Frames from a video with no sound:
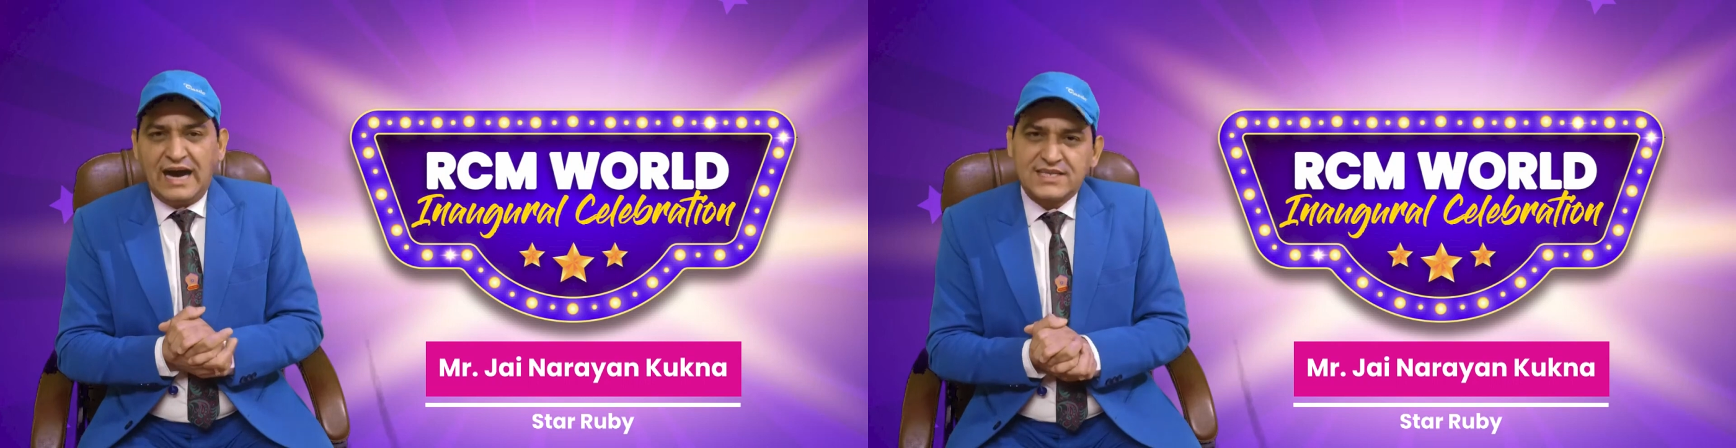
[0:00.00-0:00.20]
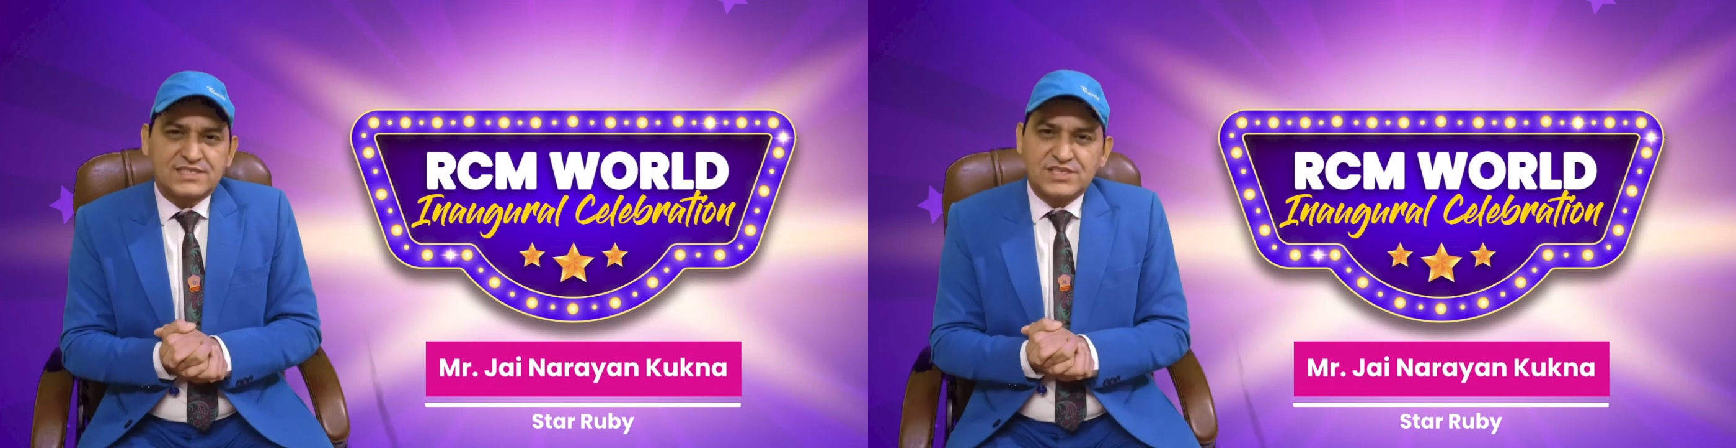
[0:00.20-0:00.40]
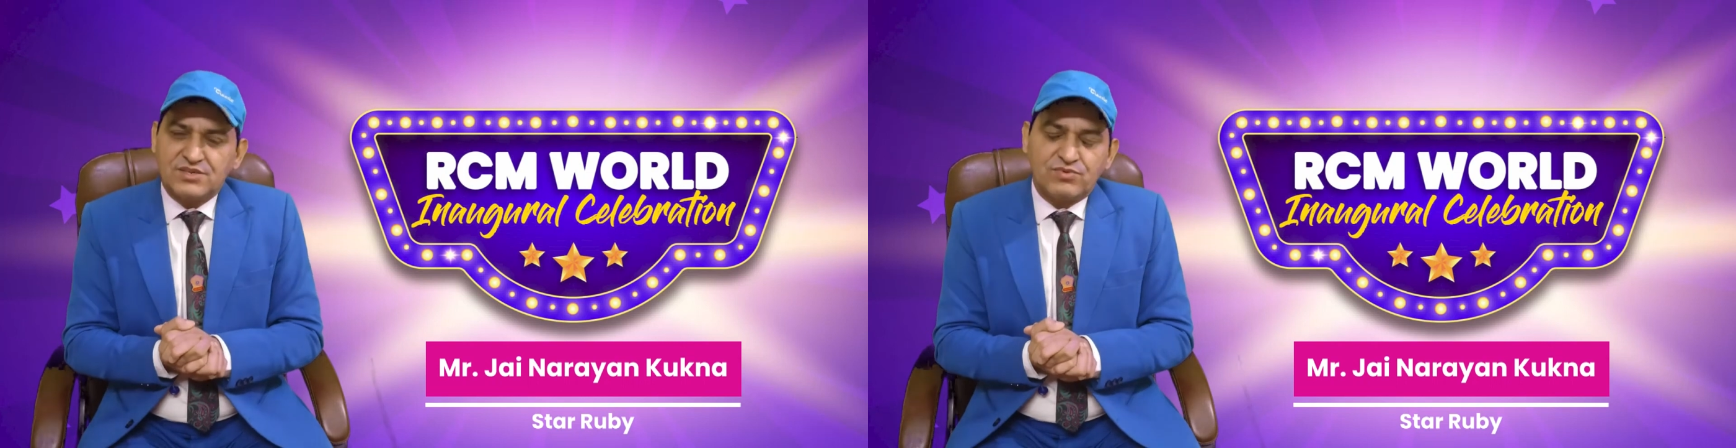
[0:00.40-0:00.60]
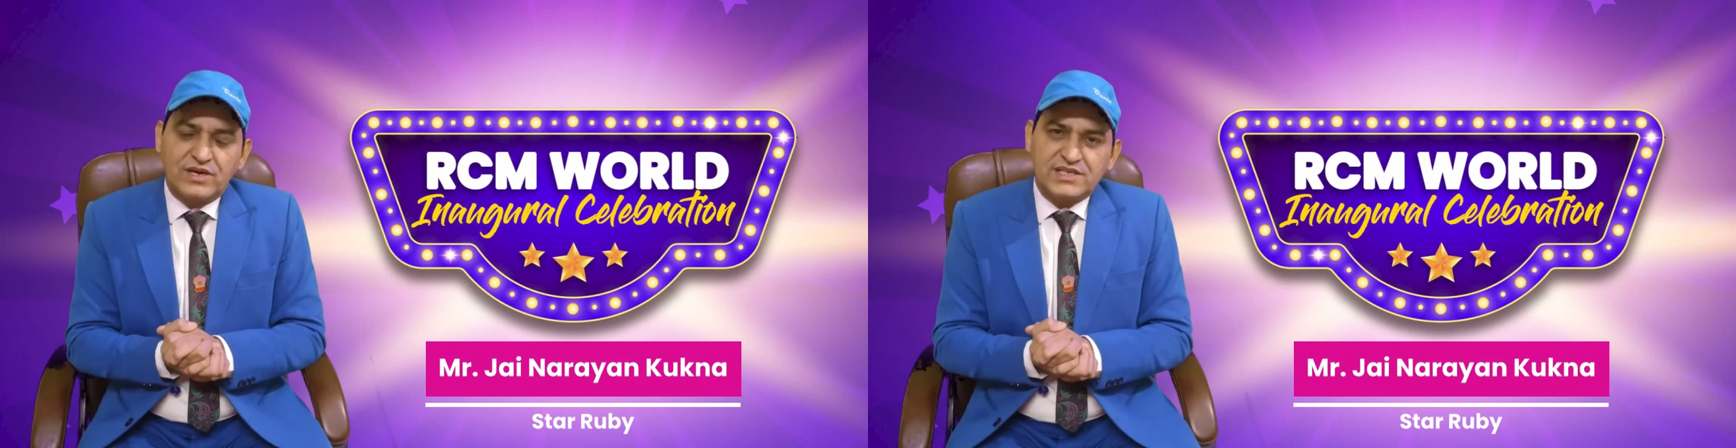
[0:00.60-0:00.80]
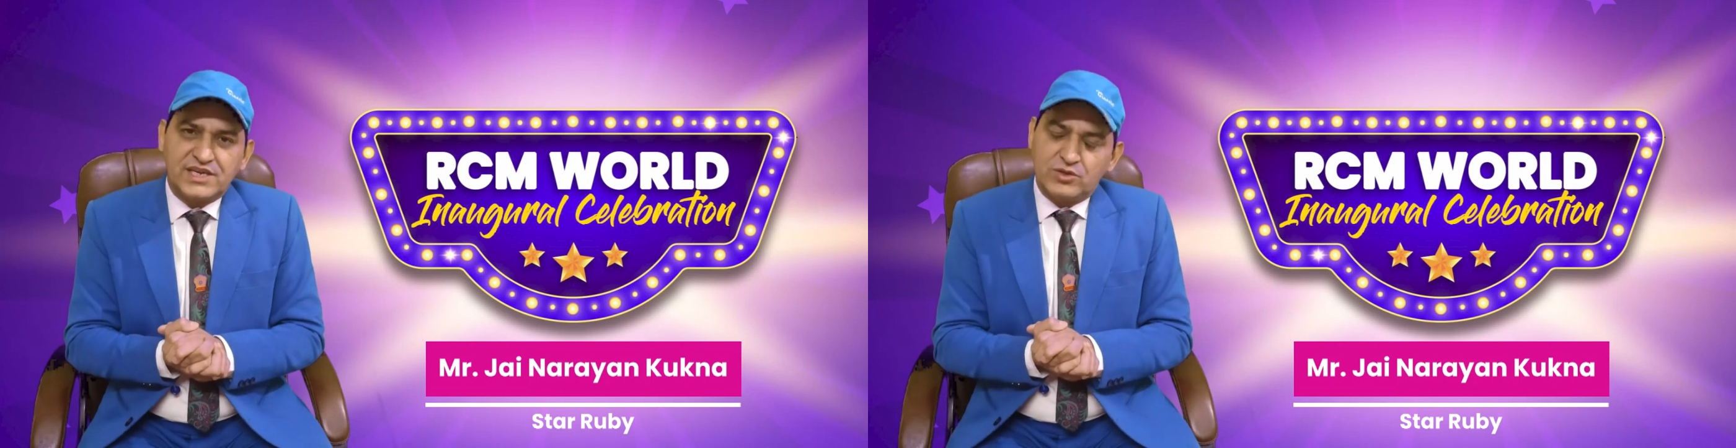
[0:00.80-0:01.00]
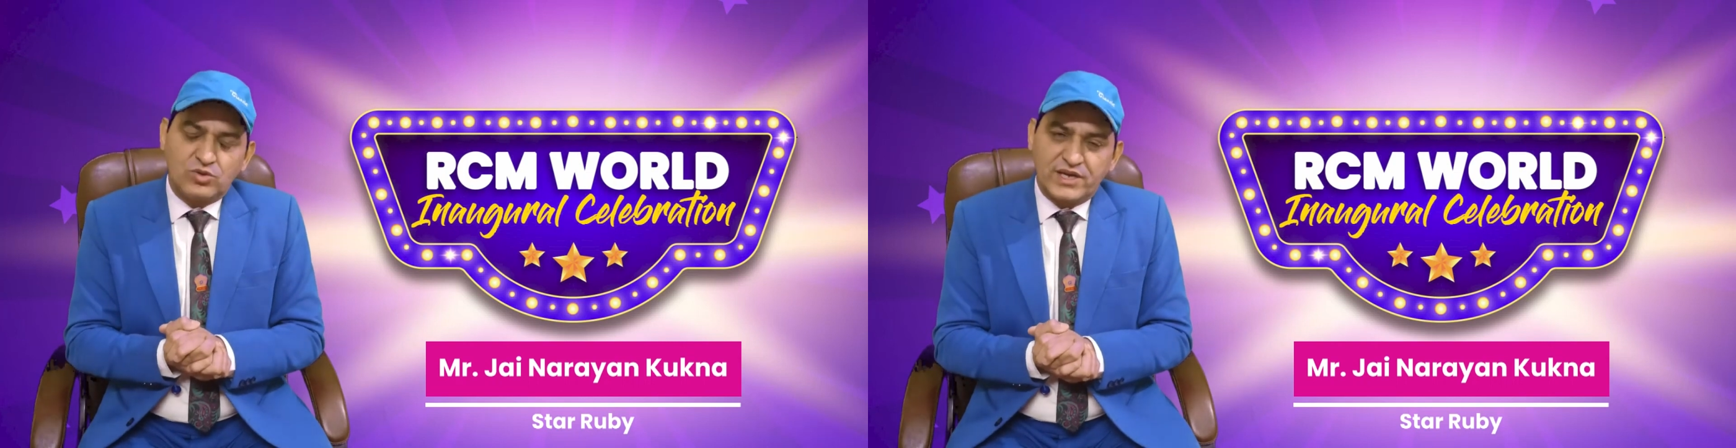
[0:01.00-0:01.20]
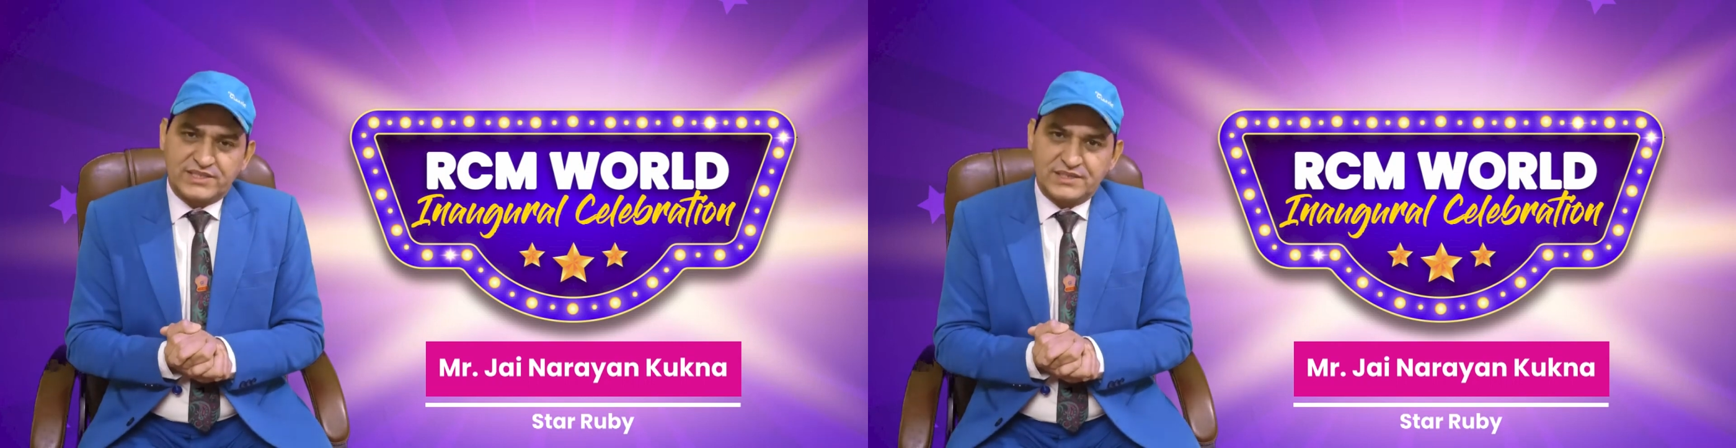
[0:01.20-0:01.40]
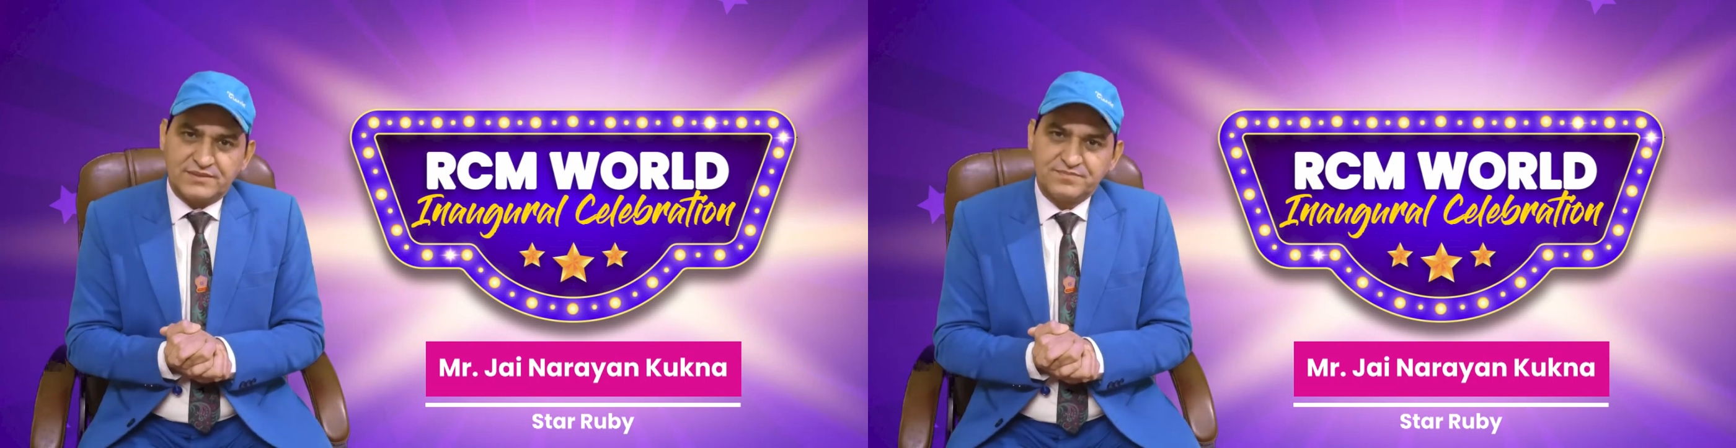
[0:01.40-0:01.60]
आरसीएम वर्ल्ड की
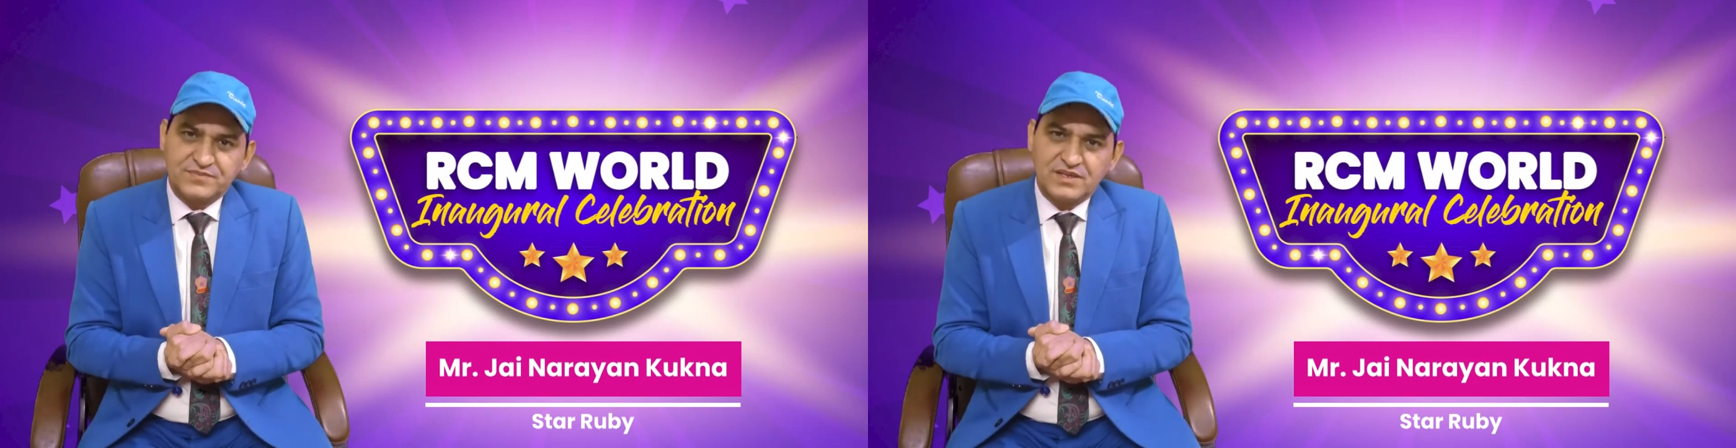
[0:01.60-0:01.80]
इनोग्रेशन